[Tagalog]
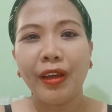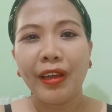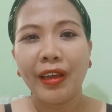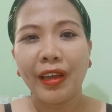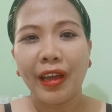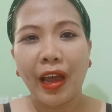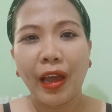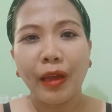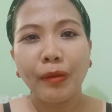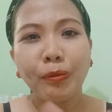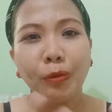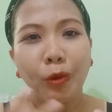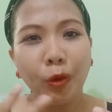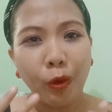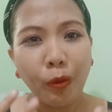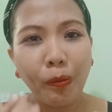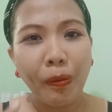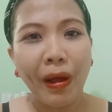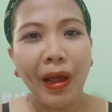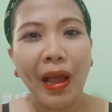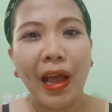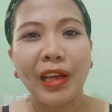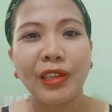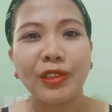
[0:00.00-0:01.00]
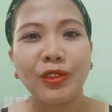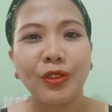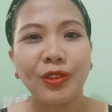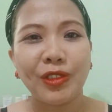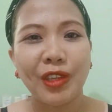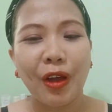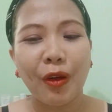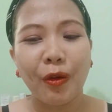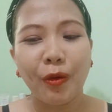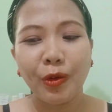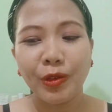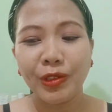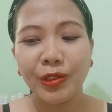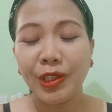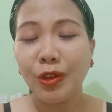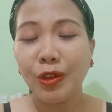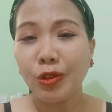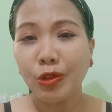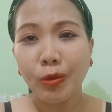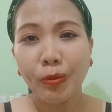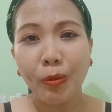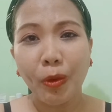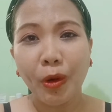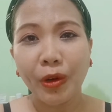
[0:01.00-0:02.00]
Kahit puro pagastos ako,
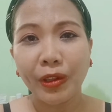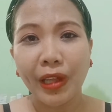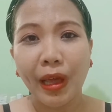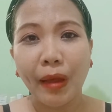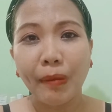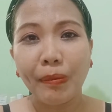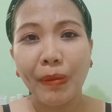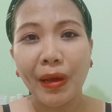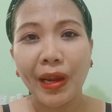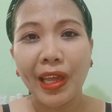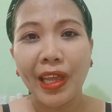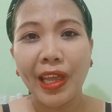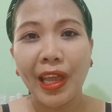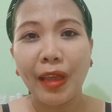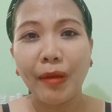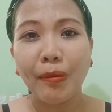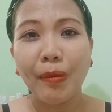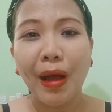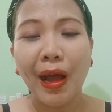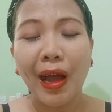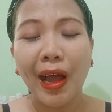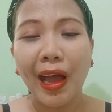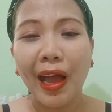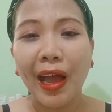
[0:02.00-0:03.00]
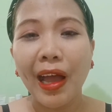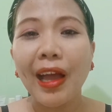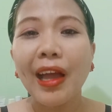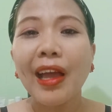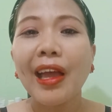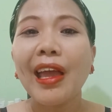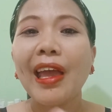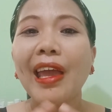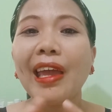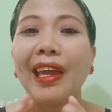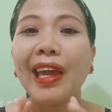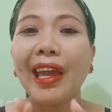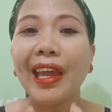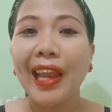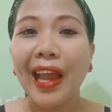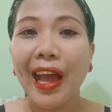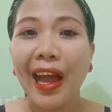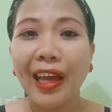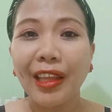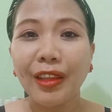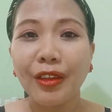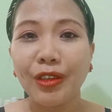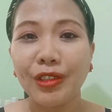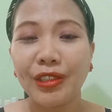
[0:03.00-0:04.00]
sinusuportahan pa rin niya yung mga
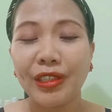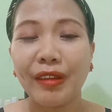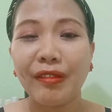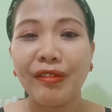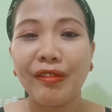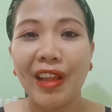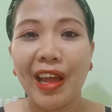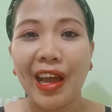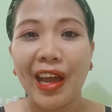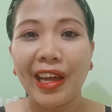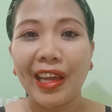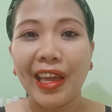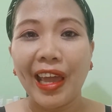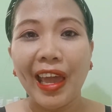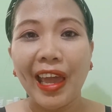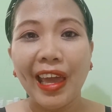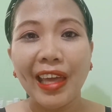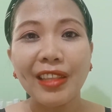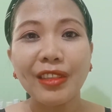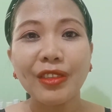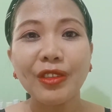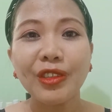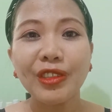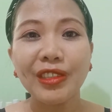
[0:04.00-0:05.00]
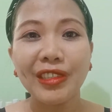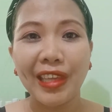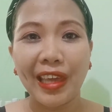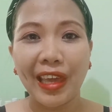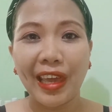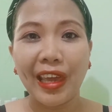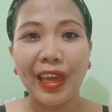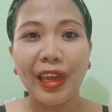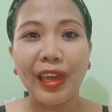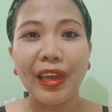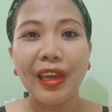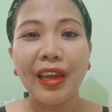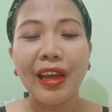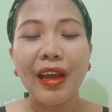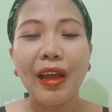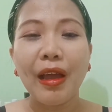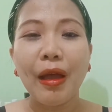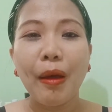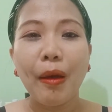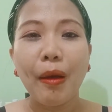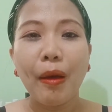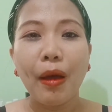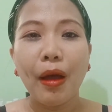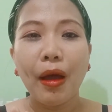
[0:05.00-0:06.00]
kailangan ko sa vlog. And today,
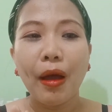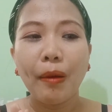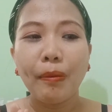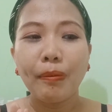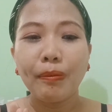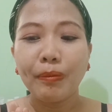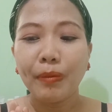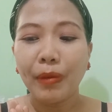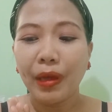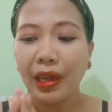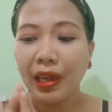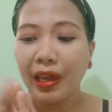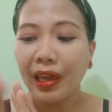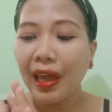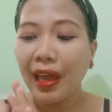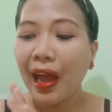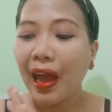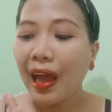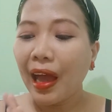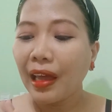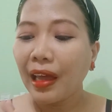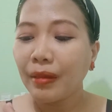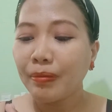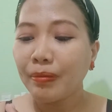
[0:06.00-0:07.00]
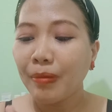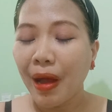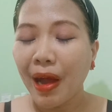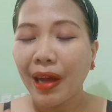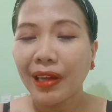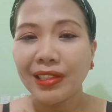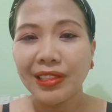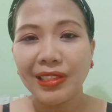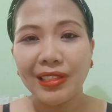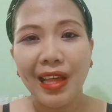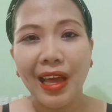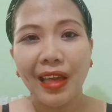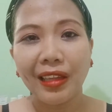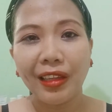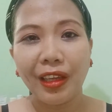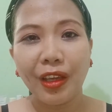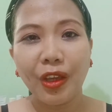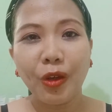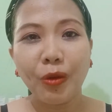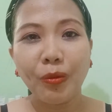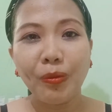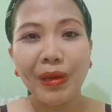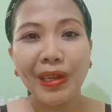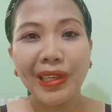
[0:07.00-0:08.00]
i unbox
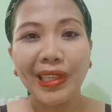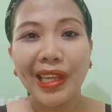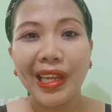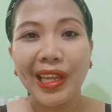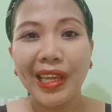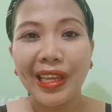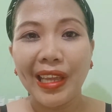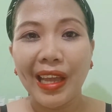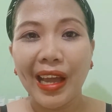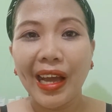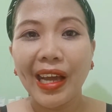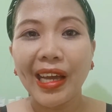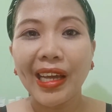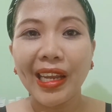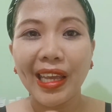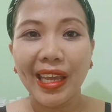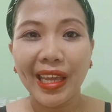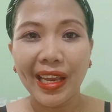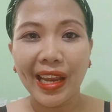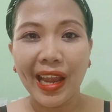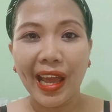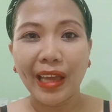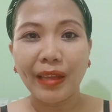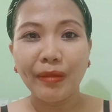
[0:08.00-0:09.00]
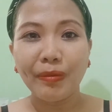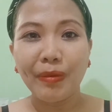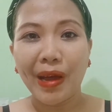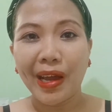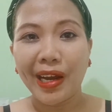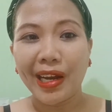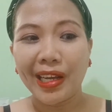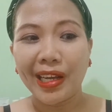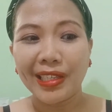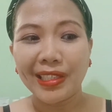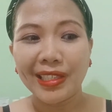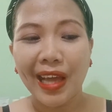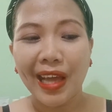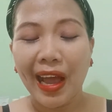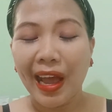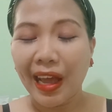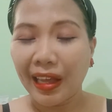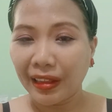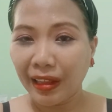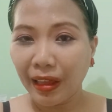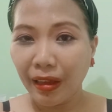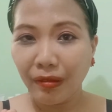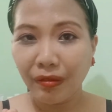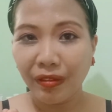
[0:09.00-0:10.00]
natin yung binili niyang ring light para sa
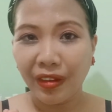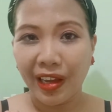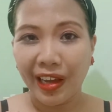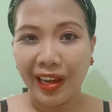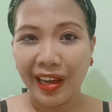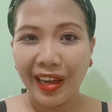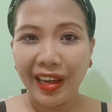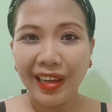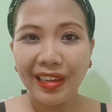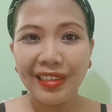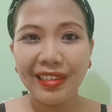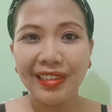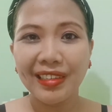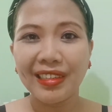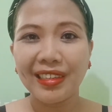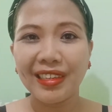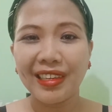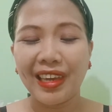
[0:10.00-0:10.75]
ating vlog.